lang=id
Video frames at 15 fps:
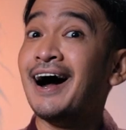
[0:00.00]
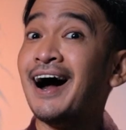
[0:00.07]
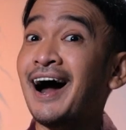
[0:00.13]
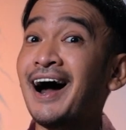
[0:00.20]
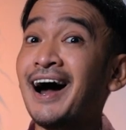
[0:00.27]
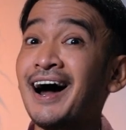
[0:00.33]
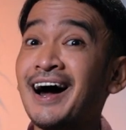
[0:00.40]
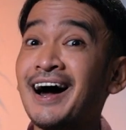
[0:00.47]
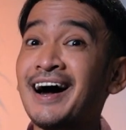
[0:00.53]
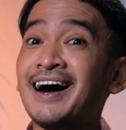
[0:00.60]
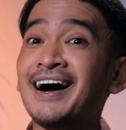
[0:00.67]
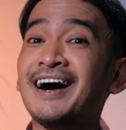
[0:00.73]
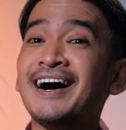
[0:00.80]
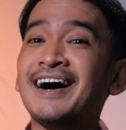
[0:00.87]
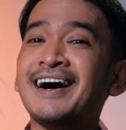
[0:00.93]

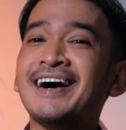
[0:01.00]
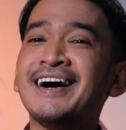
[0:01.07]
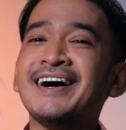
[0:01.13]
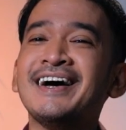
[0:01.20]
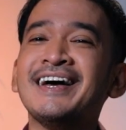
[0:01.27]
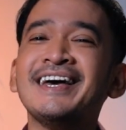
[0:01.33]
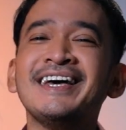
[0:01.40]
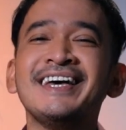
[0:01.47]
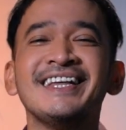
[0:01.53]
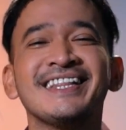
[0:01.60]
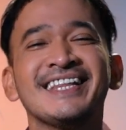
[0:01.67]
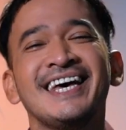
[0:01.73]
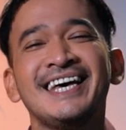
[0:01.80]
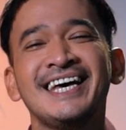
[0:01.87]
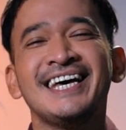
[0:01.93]
Hai,
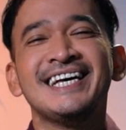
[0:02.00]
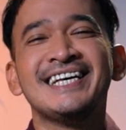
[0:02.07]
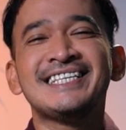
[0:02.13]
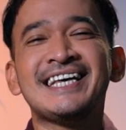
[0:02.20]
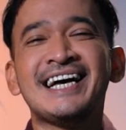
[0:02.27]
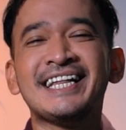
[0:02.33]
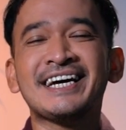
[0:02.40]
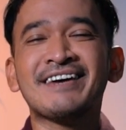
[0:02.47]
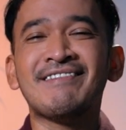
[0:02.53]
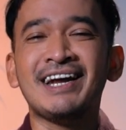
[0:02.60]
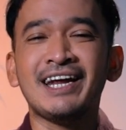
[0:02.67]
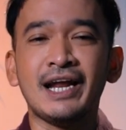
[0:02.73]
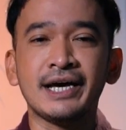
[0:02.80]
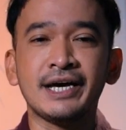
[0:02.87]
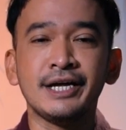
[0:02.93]
saatnya
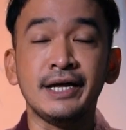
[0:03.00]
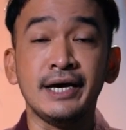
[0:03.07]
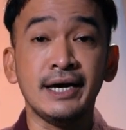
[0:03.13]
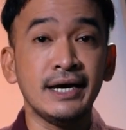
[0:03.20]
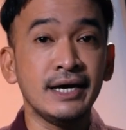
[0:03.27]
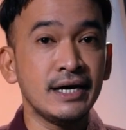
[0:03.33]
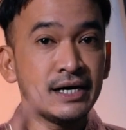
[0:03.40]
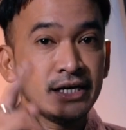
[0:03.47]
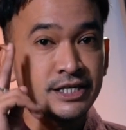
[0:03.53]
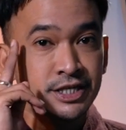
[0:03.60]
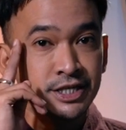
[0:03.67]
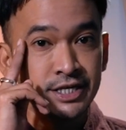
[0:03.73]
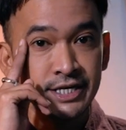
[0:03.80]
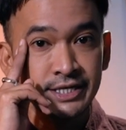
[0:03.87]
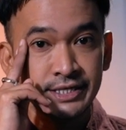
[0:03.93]
kembali lagi di
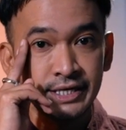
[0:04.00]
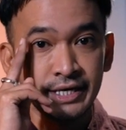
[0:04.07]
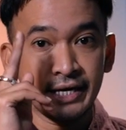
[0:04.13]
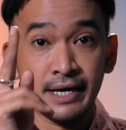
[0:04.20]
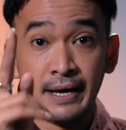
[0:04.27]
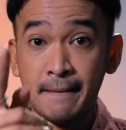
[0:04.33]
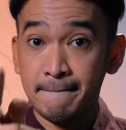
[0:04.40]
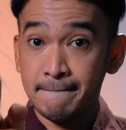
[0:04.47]
Sisi